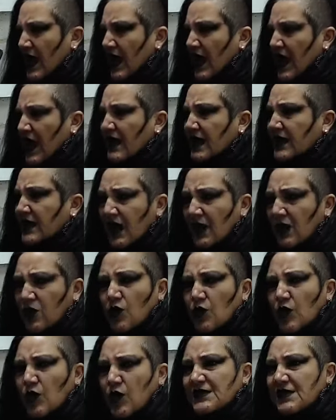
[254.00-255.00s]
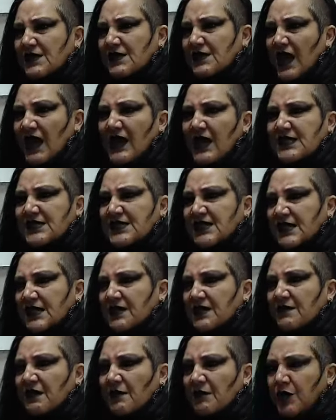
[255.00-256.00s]
El diálogo en la Asamblea
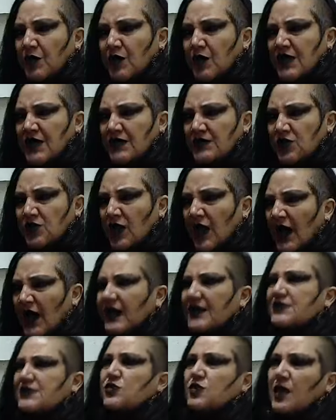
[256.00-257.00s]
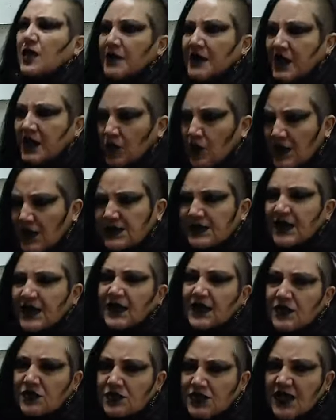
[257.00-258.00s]
Legislativa Plurinacional es una vergüenza que
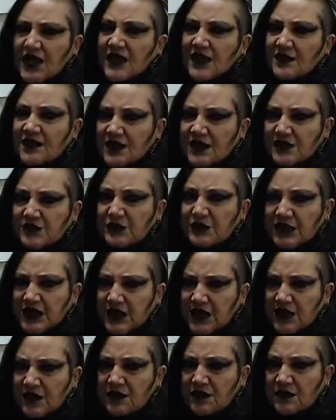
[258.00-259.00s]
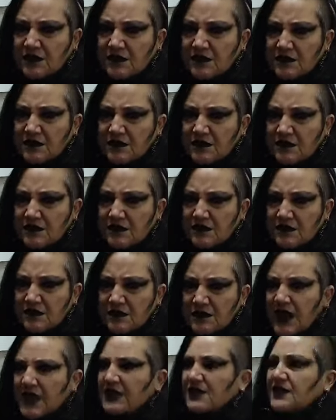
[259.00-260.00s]
no se haya transmitido
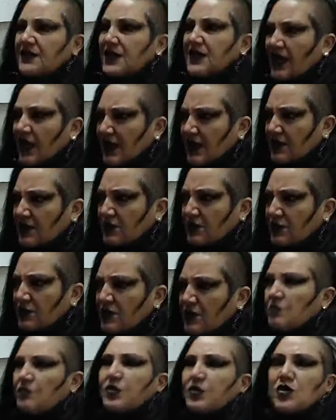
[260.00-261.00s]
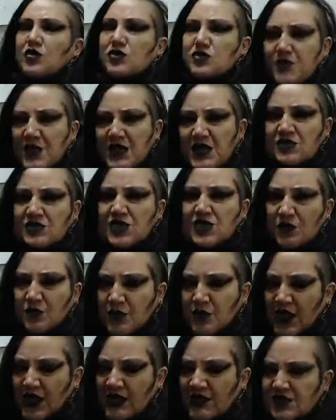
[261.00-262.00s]
en directo por los medios de
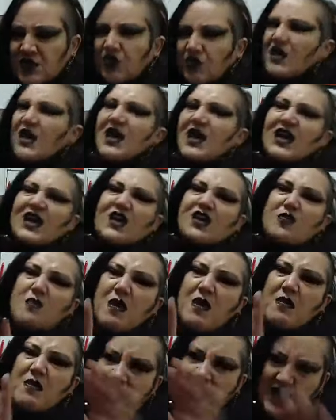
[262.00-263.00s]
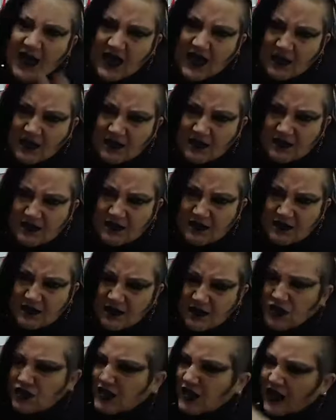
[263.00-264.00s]
comunicación. Y no me vengan
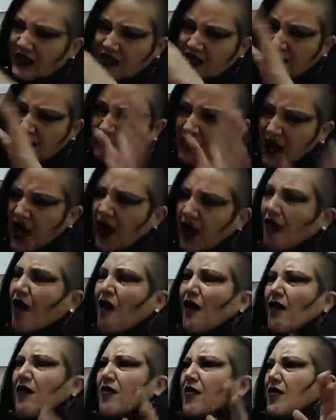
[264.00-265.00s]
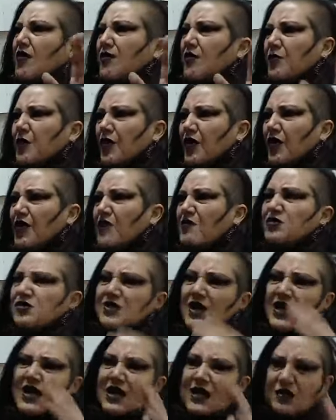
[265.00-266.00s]
los de la Asamblea, hoy que no podemos,
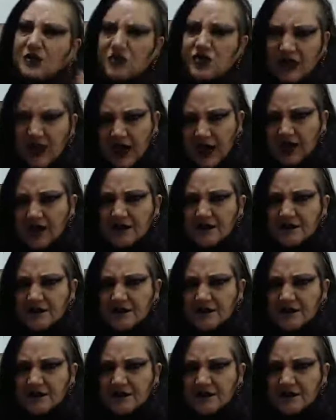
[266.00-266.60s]
hay que no sé qué.